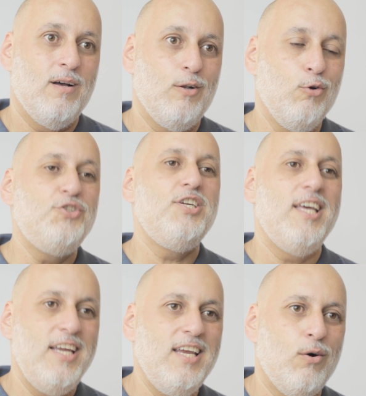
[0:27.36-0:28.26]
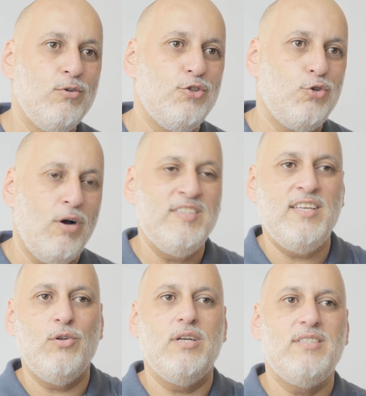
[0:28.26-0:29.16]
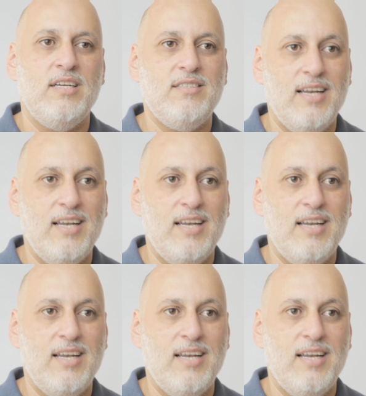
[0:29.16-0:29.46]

Lutieria, é onde jovens e adolescentes,